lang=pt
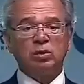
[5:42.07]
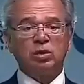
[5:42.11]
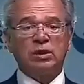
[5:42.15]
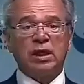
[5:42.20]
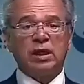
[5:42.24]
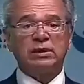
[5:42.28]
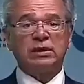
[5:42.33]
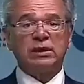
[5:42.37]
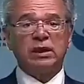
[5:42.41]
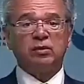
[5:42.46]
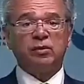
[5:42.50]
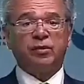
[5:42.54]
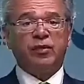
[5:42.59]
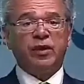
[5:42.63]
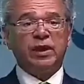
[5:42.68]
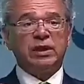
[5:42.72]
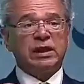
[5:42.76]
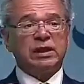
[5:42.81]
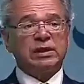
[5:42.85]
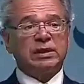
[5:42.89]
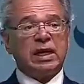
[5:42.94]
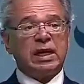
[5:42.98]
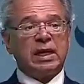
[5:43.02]
quando está sendo
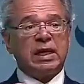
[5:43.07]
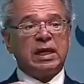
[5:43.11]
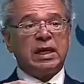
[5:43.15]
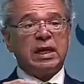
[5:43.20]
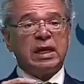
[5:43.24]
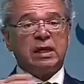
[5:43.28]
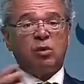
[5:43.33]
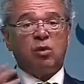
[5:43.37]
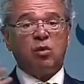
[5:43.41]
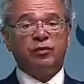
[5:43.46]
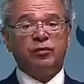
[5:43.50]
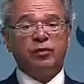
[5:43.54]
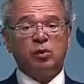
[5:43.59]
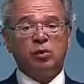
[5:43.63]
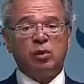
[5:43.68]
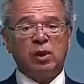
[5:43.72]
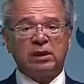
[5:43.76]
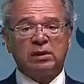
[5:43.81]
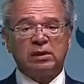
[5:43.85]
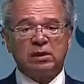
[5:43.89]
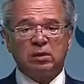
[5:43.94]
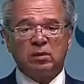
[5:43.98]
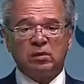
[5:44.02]
feita essa
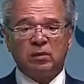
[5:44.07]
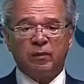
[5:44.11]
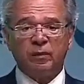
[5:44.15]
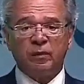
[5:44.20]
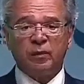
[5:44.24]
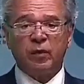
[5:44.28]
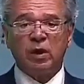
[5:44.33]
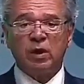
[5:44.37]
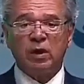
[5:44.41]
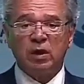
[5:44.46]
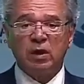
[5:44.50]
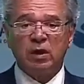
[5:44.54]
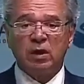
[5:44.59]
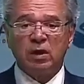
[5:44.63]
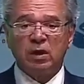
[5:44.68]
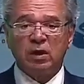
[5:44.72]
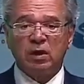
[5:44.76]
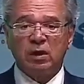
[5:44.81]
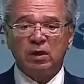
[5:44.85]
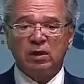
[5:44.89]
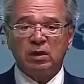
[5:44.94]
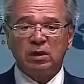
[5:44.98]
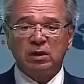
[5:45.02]
reconfiguração
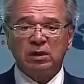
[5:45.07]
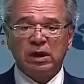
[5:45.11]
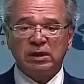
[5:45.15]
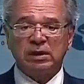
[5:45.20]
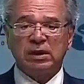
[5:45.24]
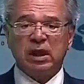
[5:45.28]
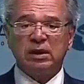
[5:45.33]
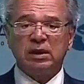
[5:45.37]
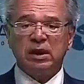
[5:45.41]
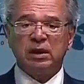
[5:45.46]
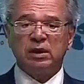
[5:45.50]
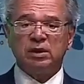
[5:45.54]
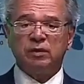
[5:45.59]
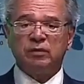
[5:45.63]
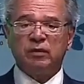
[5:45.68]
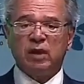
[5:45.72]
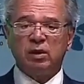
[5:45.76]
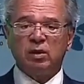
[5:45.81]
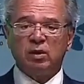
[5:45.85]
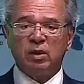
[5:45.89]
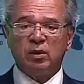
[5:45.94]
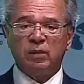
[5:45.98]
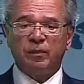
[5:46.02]
das
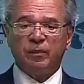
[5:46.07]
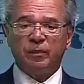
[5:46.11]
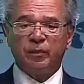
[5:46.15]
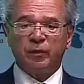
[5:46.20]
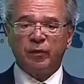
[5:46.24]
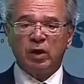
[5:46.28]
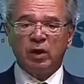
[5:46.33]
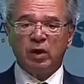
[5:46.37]
cadeias de valor.